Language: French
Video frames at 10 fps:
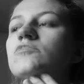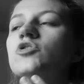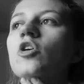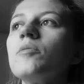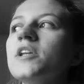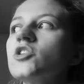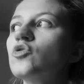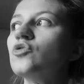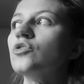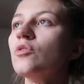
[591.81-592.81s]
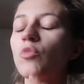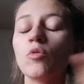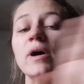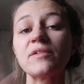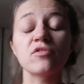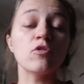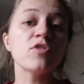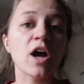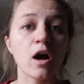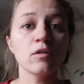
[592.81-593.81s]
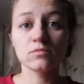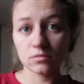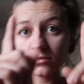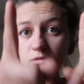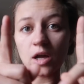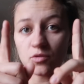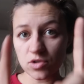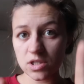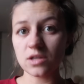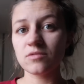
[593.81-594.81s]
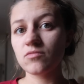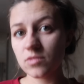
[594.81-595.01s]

Le grand ménage d'automne. Bon, bref, on verra. Allons-y.